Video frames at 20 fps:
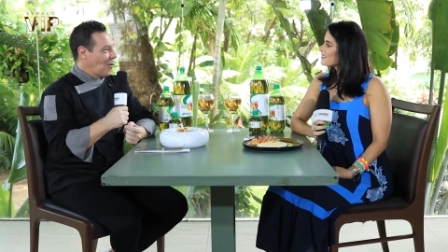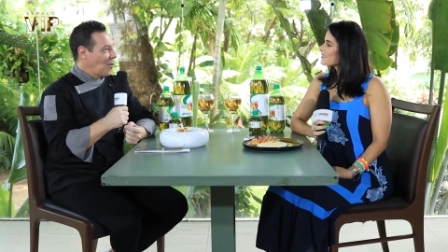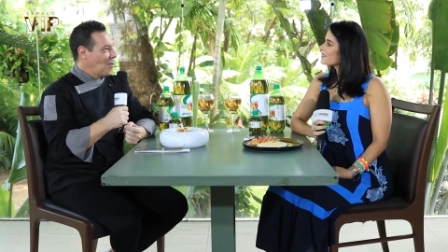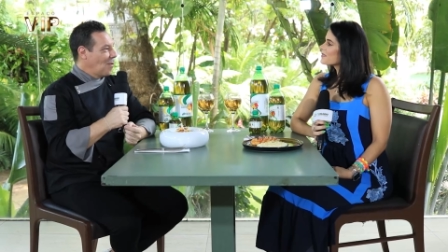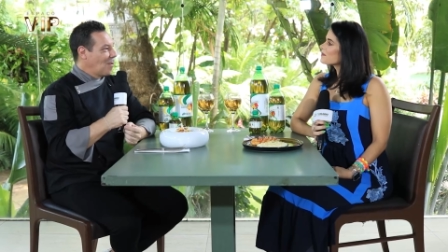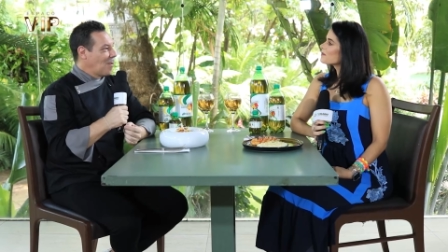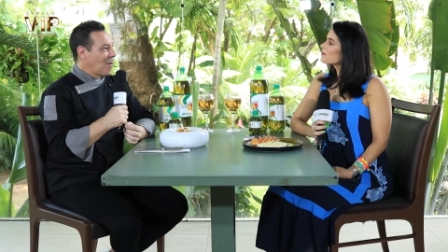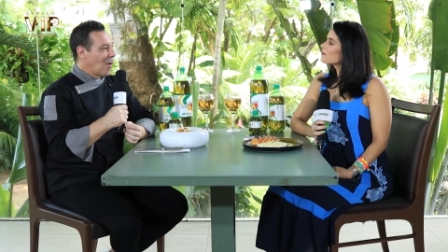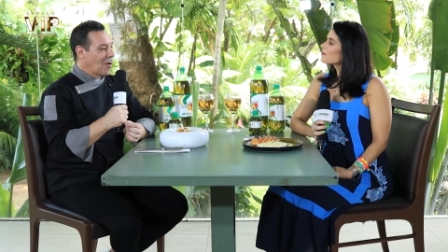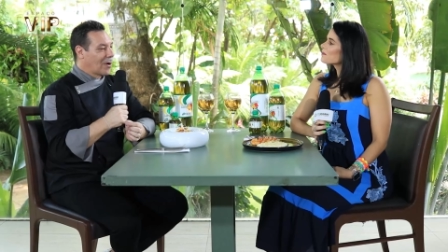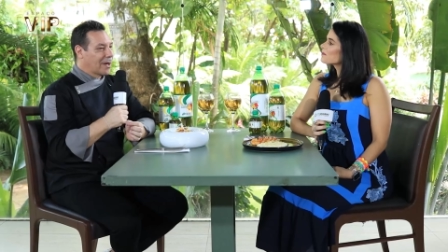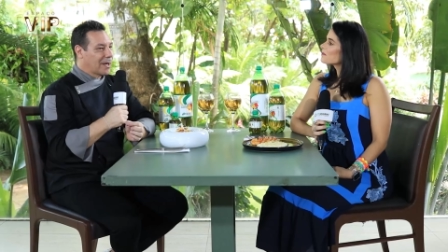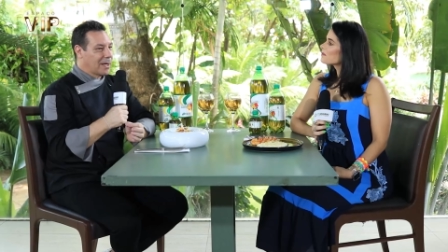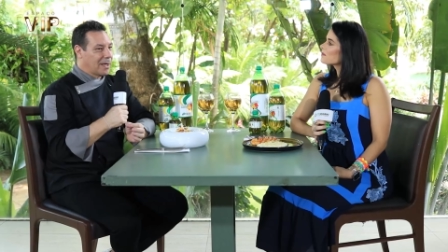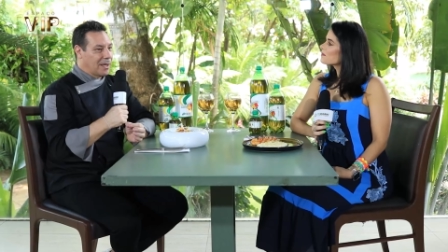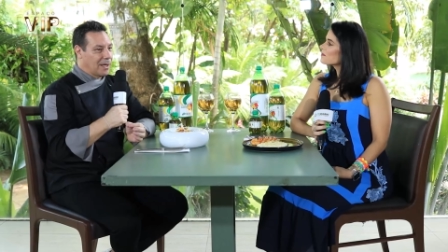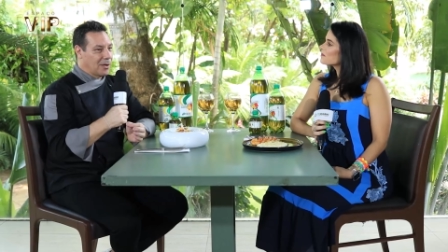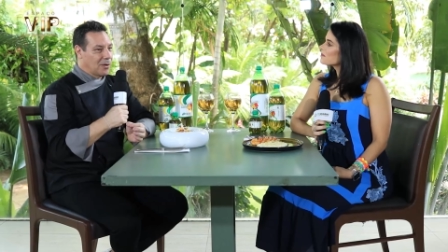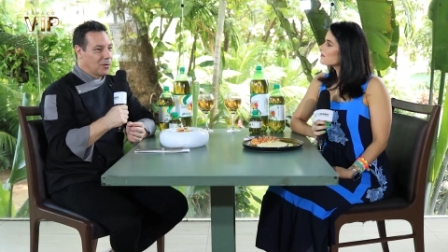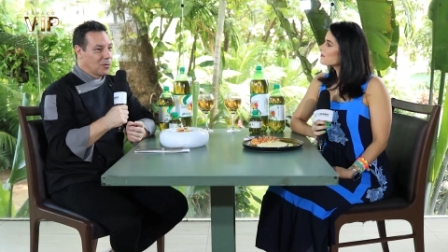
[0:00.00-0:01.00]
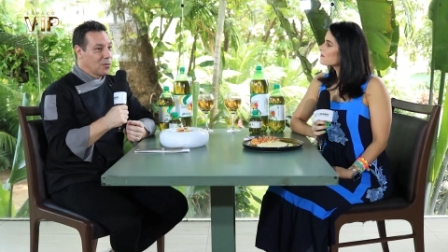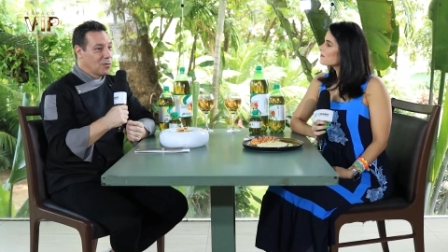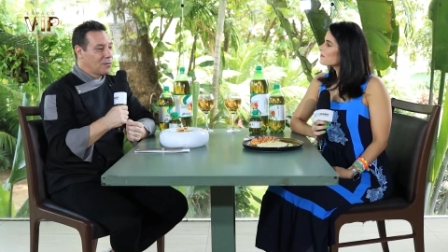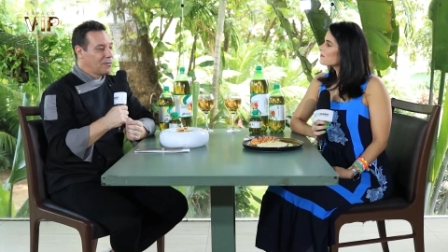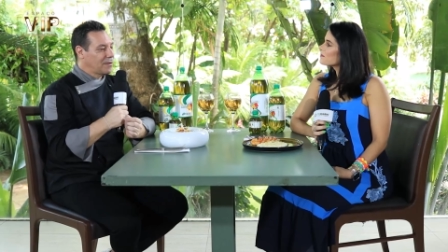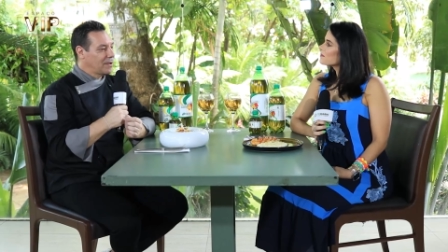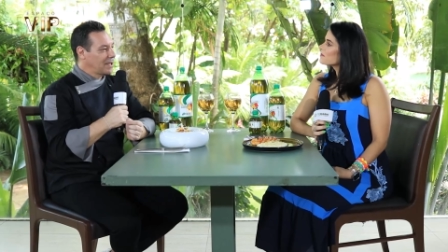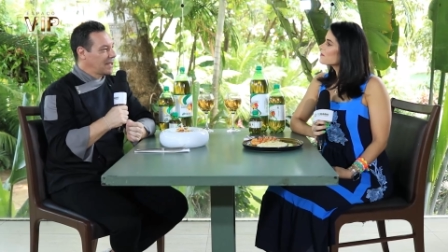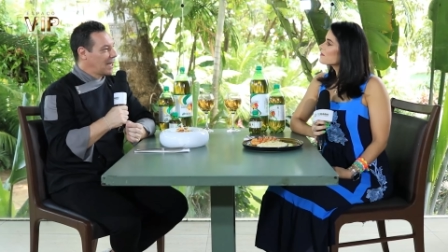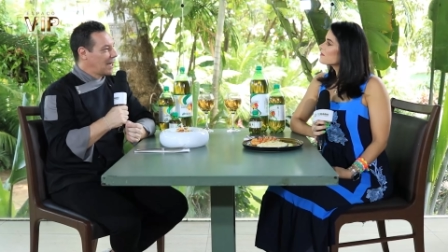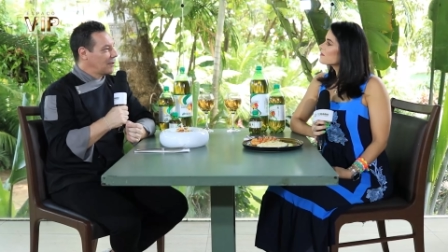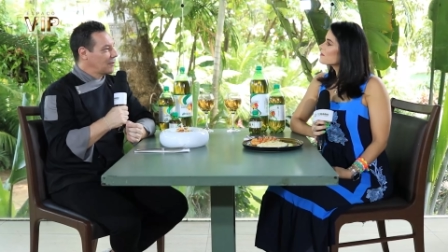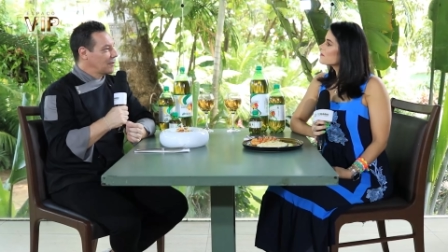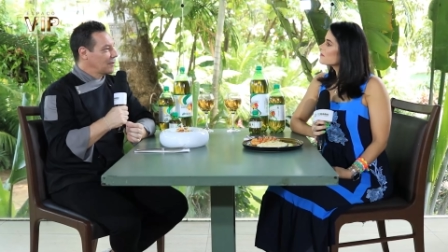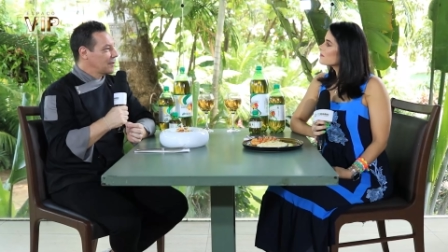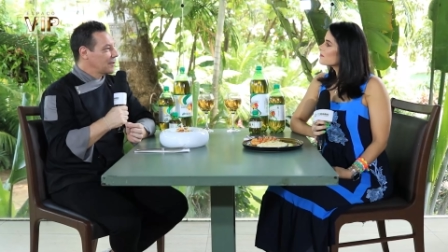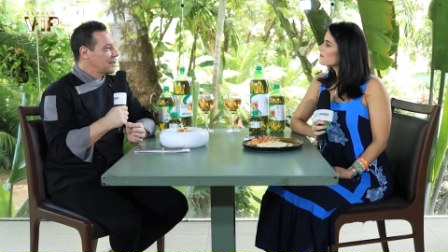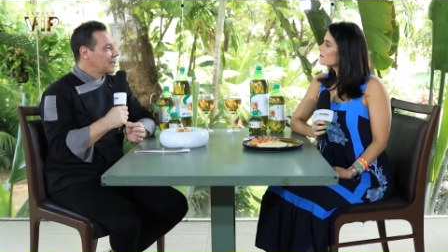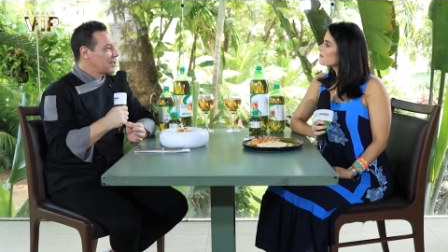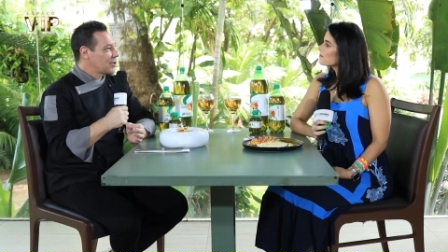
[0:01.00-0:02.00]
um pouquinho no final
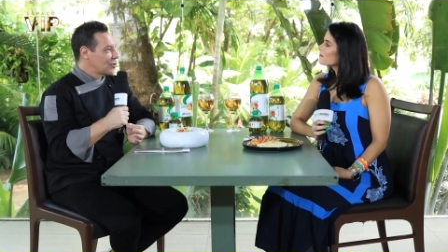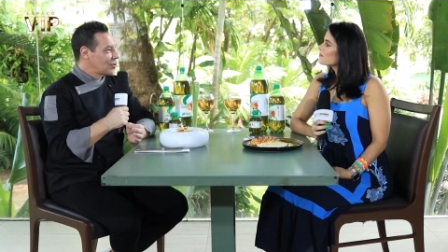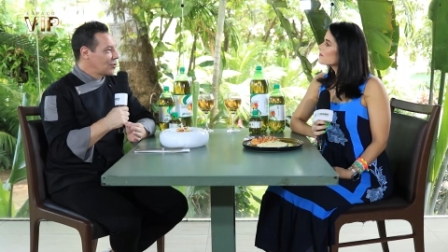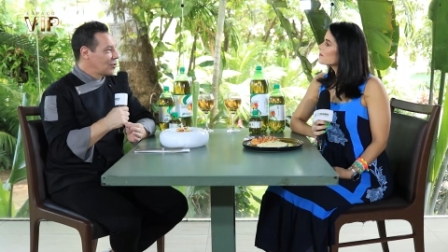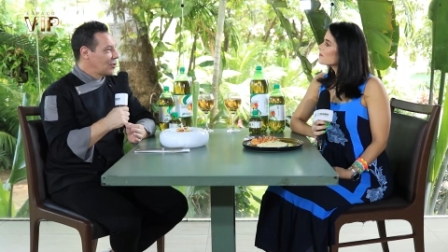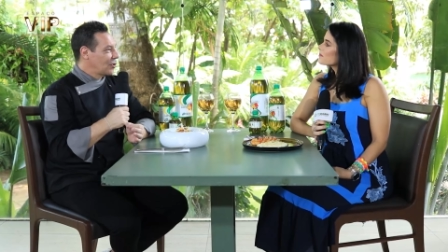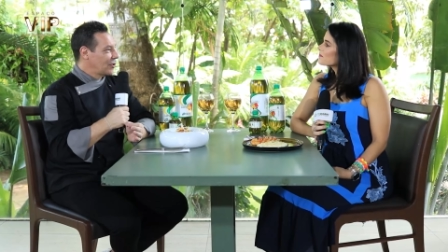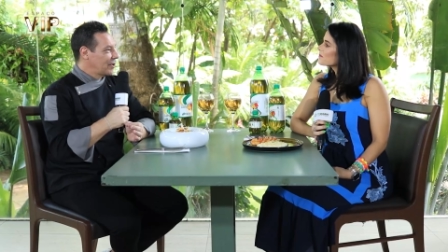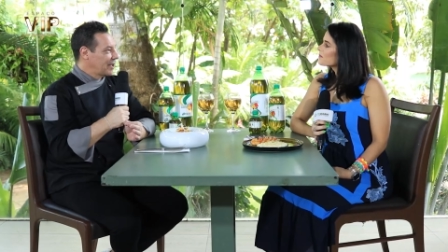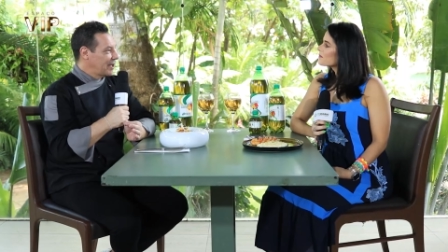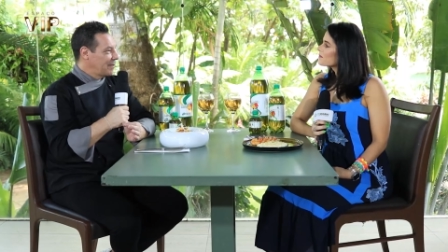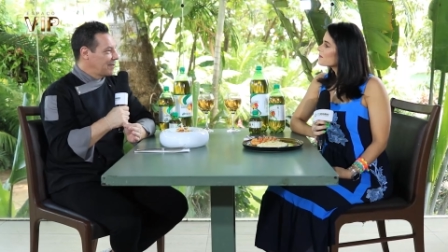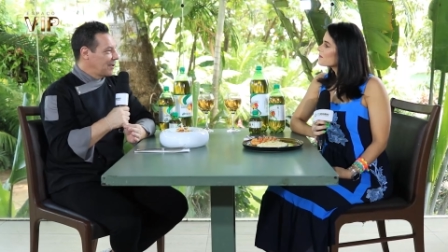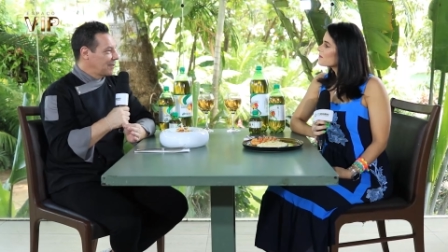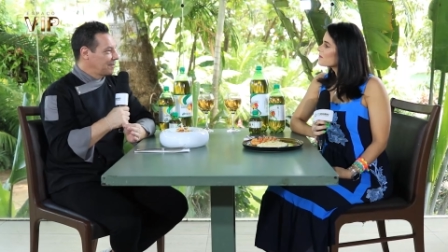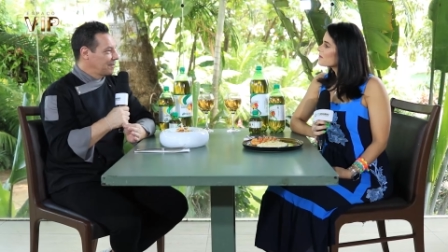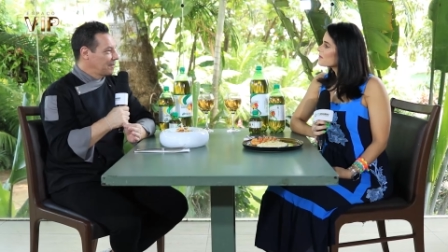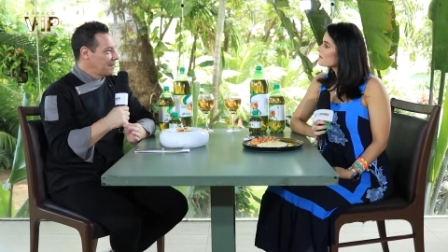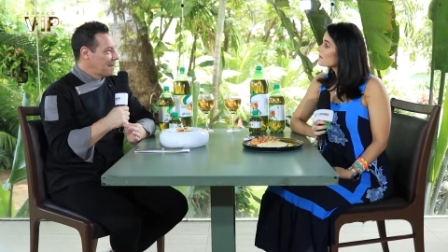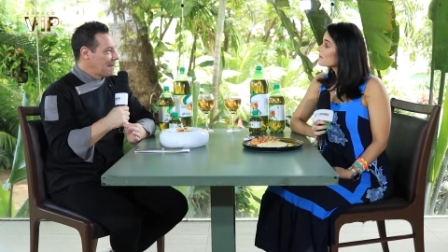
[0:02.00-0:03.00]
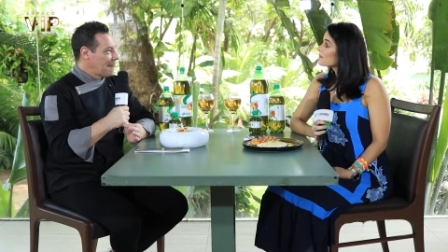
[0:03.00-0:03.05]
de suco de limão